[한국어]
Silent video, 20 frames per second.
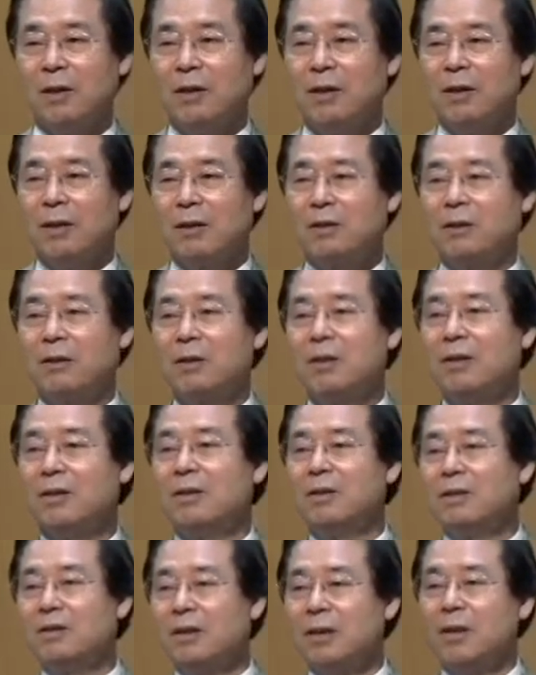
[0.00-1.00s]
그들이
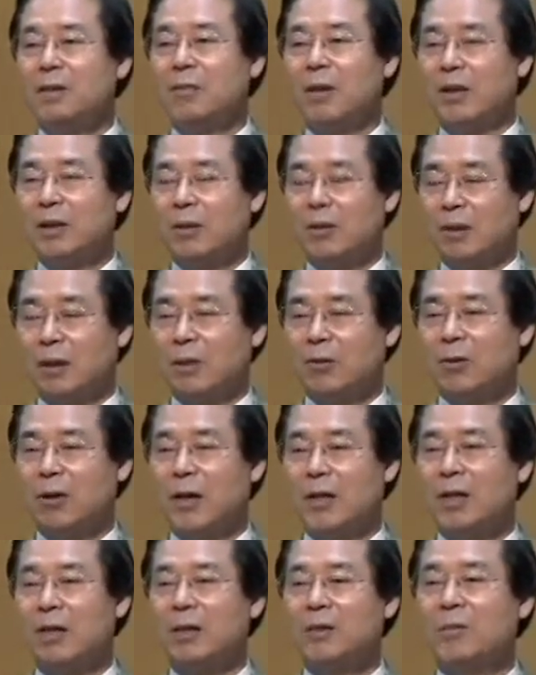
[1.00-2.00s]
능력이 많더라도
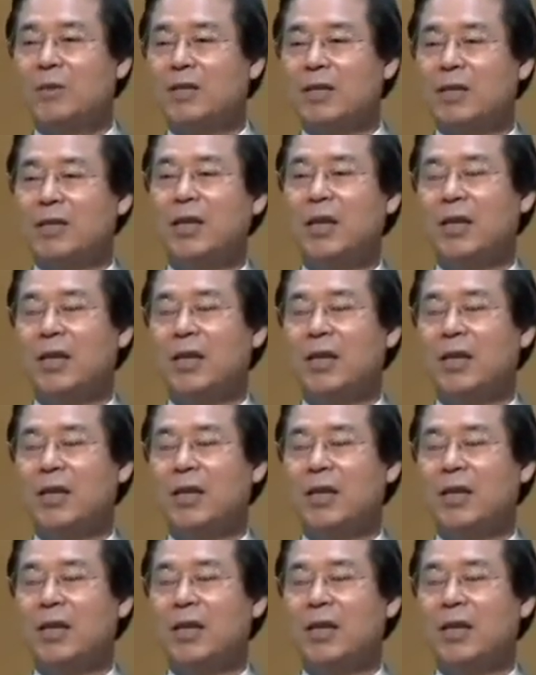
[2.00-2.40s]
하나님이 치게